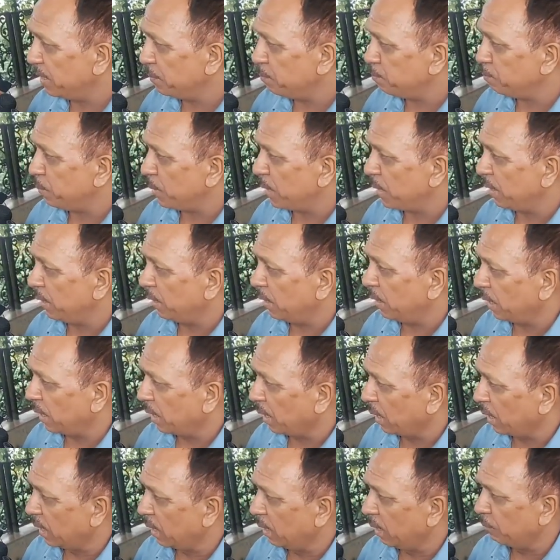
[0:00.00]
ये पहला
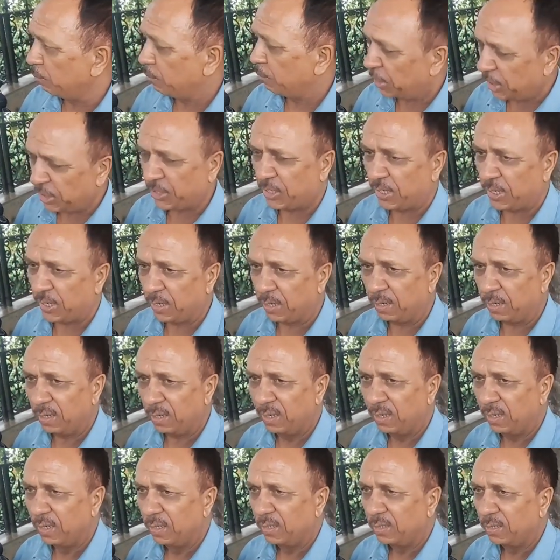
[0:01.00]
वर्ष है
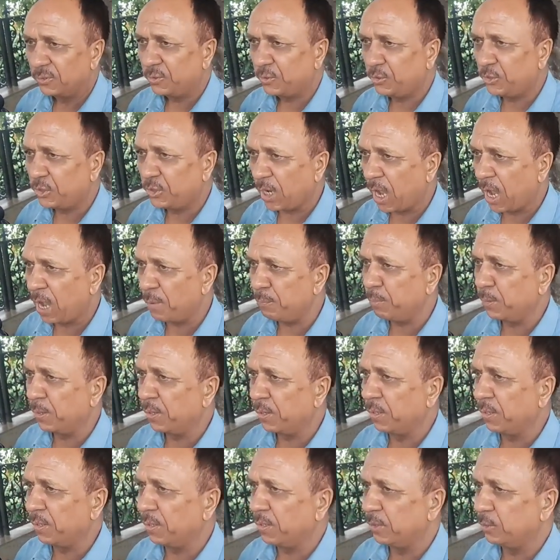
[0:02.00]
जहाँ पर
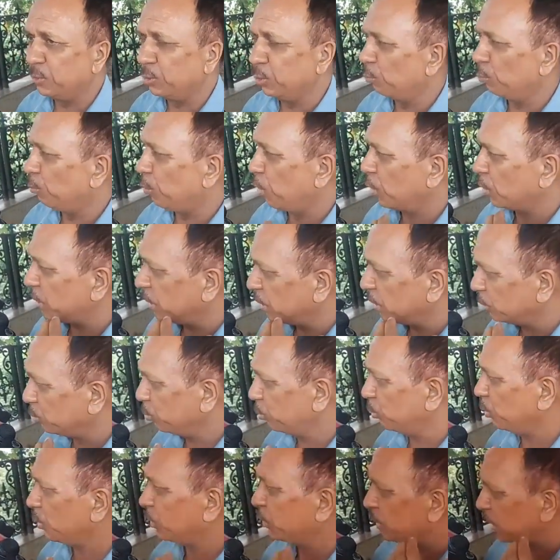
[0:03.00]
जो वॉकिंग
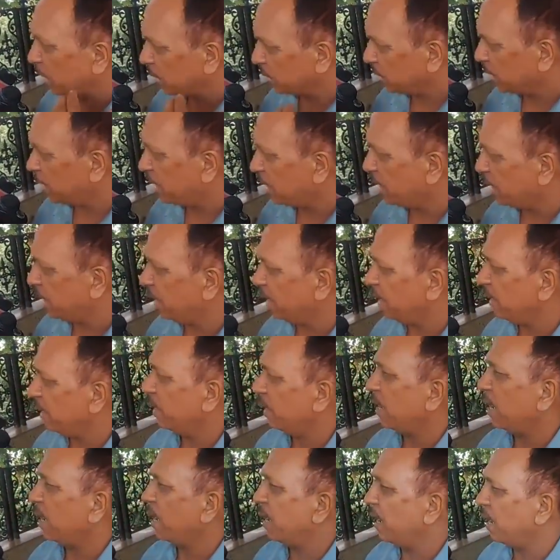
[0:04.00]
टूरिस्ट ज़्यादा है
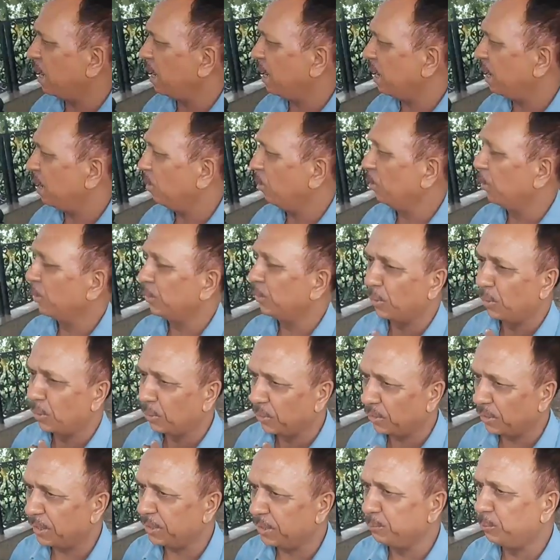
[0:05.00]
आया है और
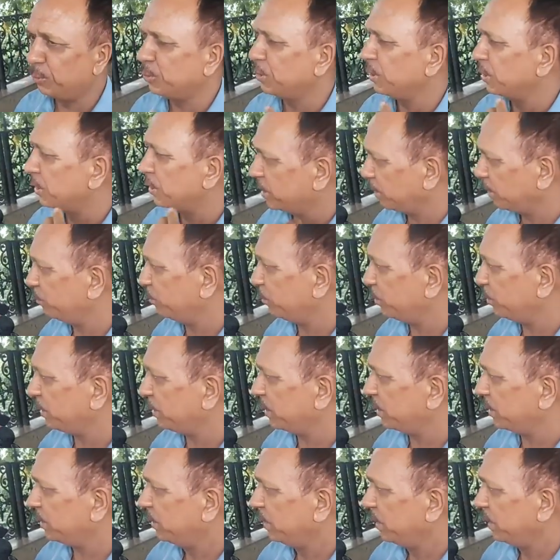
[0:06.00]
ऑनलाइन बुकिंग कम हुई
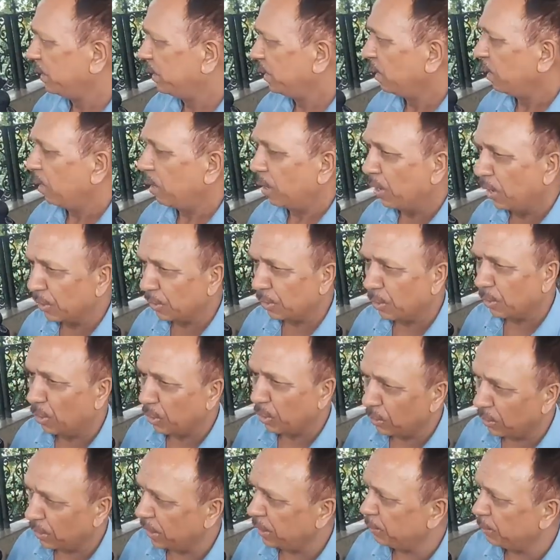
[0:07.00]
है और
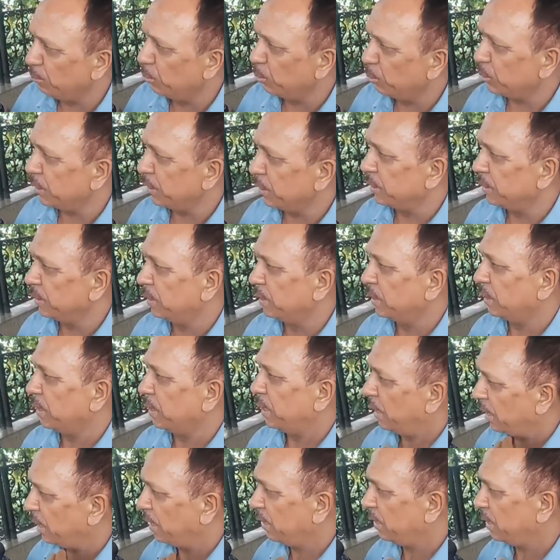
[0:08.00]
ऑनलाइन बुकिंग
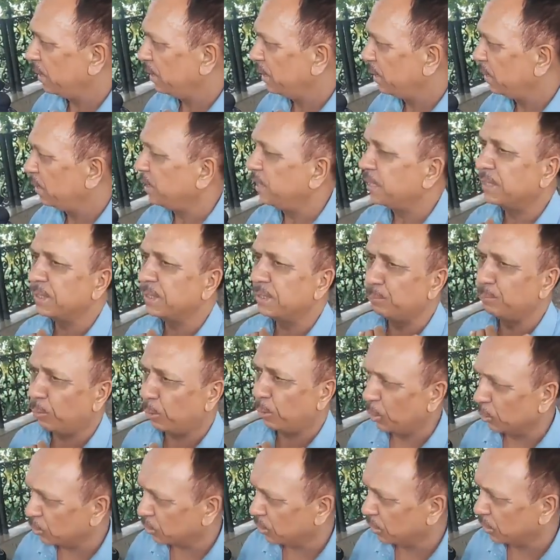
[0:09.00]
है लेकिन
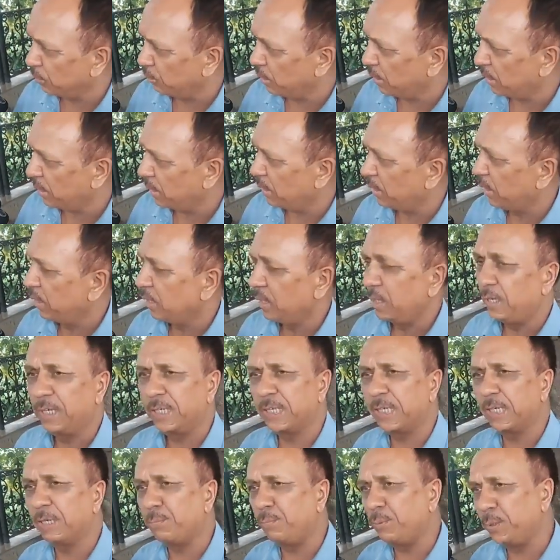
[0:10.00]
बहुत कम है
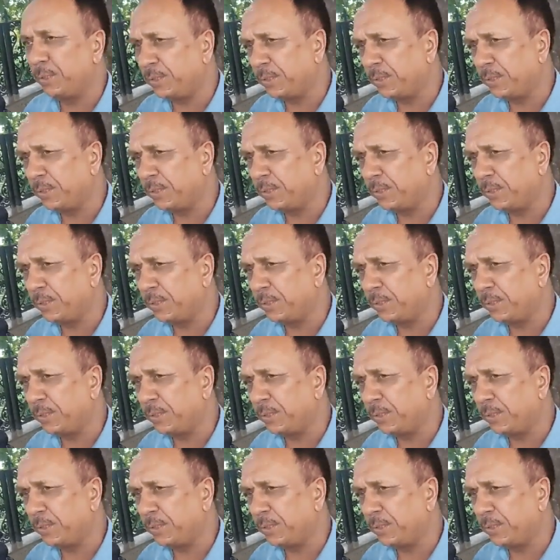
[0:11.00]
लेकिन